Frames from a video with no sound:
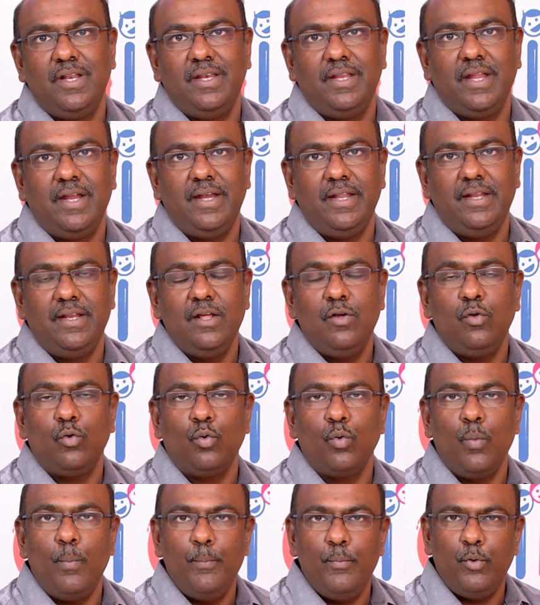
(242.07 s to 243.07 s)
என்னென்னு கேட்டிங்கன்னா
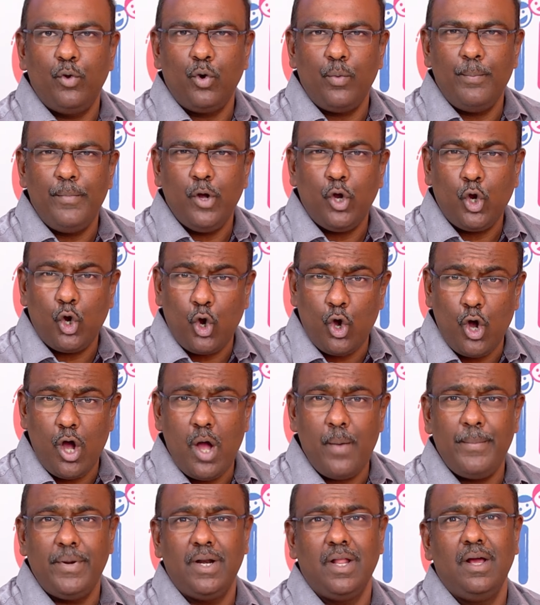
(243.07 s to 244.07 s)
ரொம்ப ரொம்ப
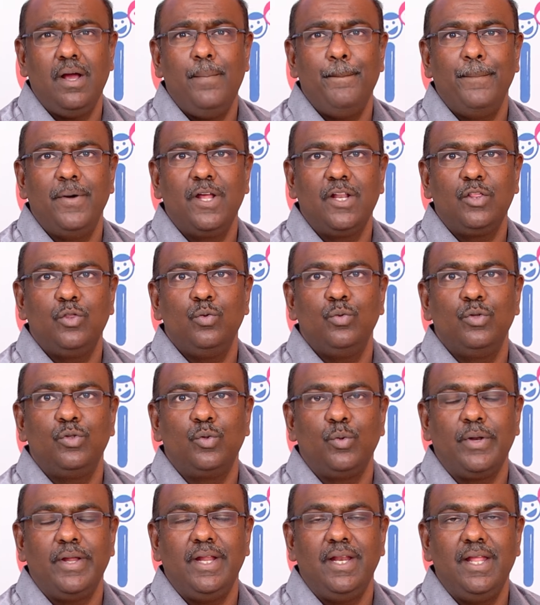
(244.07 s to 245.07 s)
காமனாக
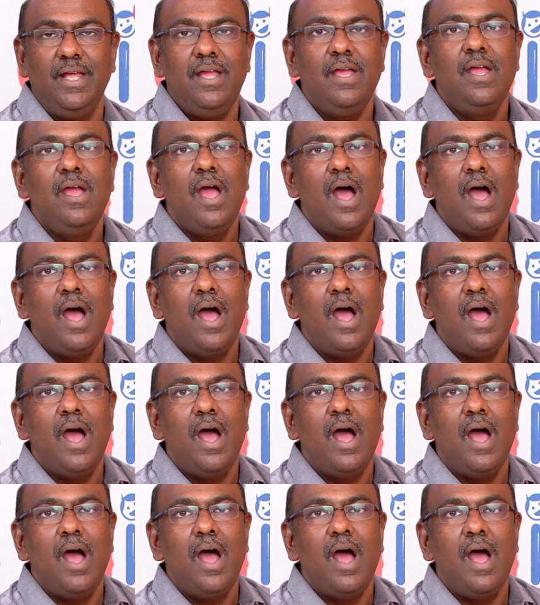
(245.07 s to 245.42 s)
மருத்துவத்துறையில்